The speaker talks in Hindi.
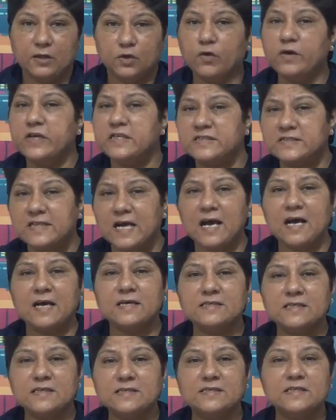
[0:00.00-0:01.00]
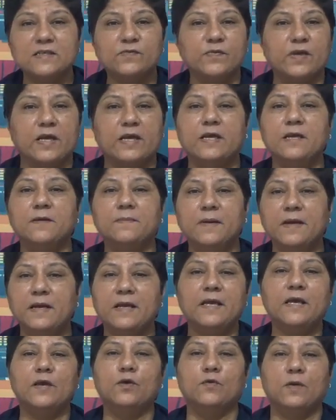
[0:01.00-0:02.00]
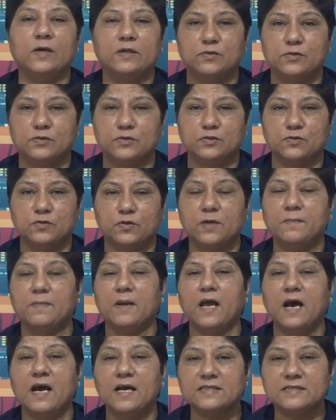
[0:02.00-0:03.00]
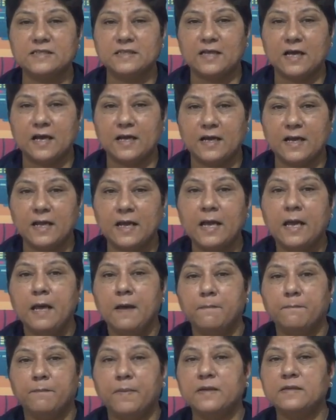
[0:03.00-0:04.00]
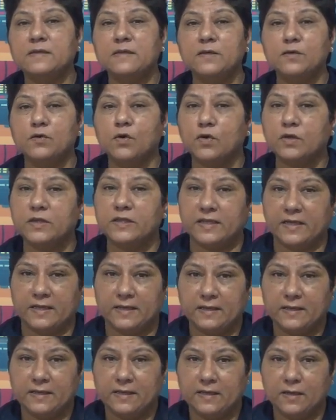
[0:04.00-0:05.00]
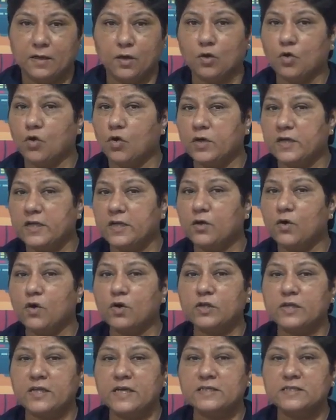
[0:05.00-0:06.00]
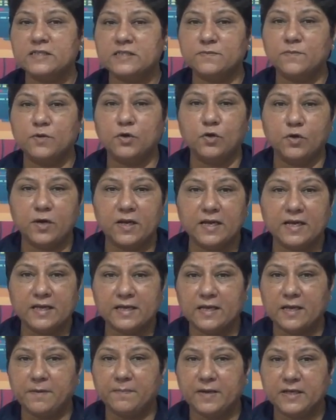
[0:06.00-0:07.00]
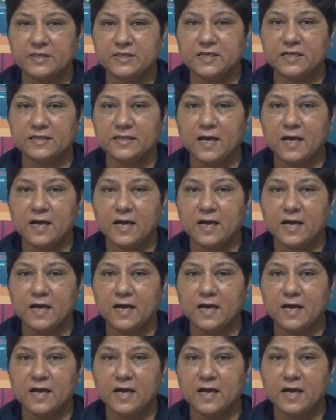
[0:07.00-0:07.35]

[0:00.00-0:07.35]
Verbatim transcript: तो इसका असर सिर्फ यहीं पे नहीं हुआ दोस्तों कि मल्हार सरकार ने पत्र रोक दिए लखोटे रोक दिए जिसमें उन्होंने लिख के भेजना